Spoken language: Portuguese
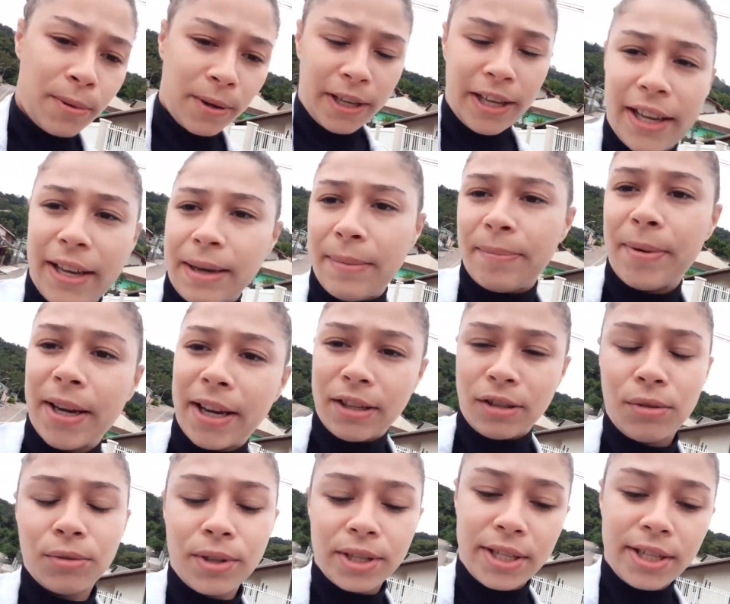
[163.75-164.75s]
porque é pra
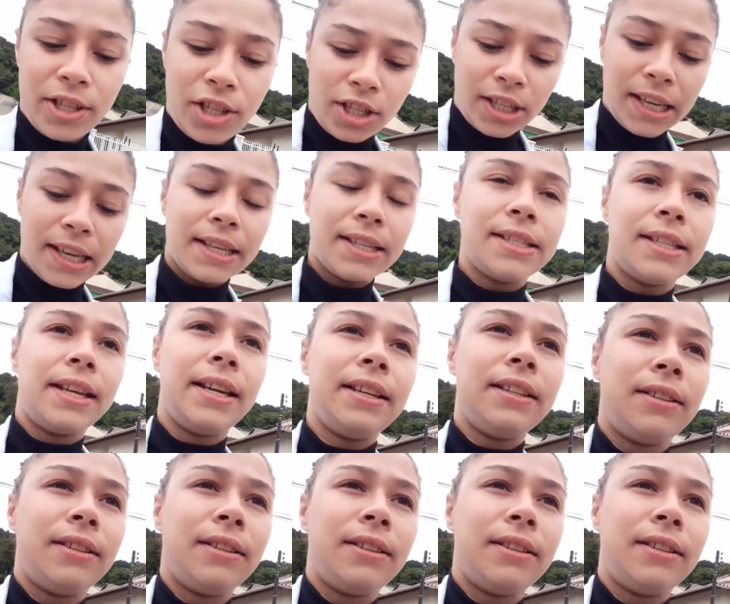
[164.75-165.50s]
14 dias, né?